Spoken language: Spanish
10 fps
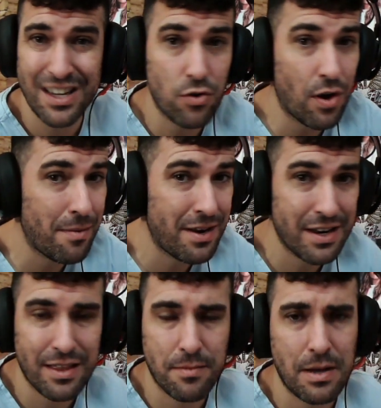no hables
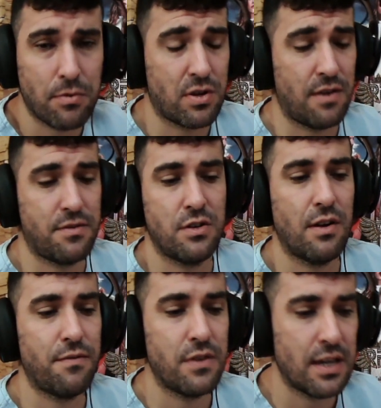nada más, porque si no,
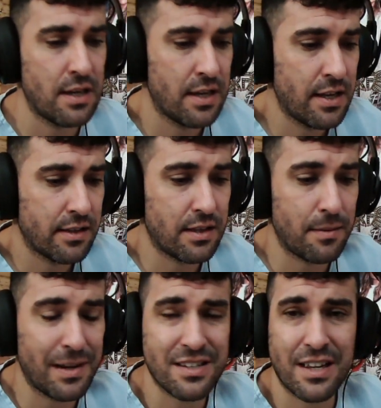al final te
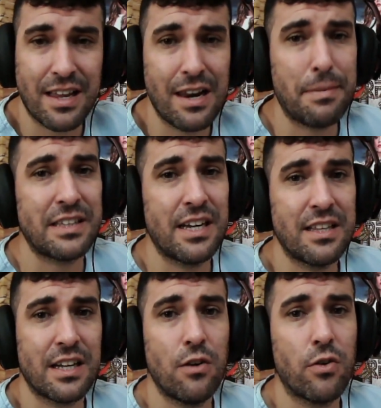van a sacar la
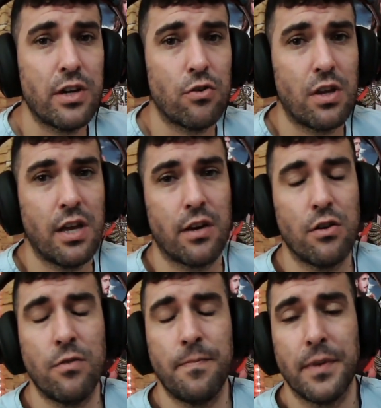pataleta que es lo que ellos quieren,
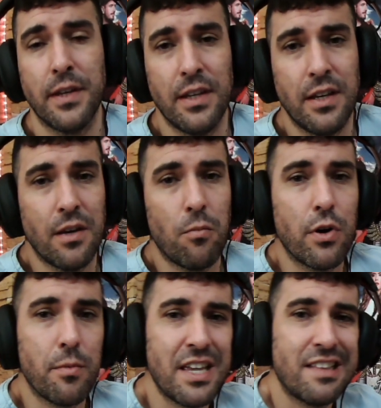¿no?
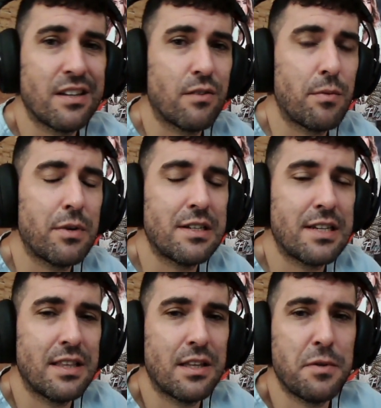Bueno, mi gente, nos vemos en el
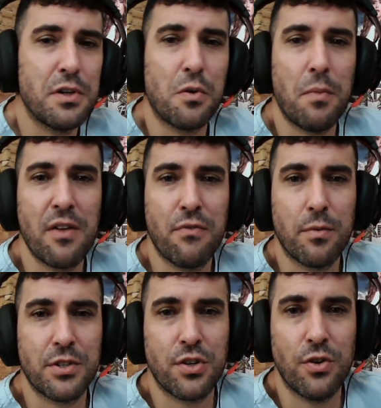siguiente vídeo con más
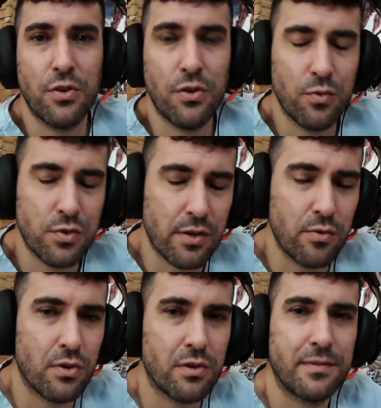información. Un
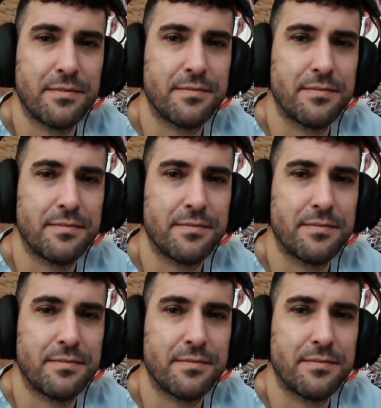saludo.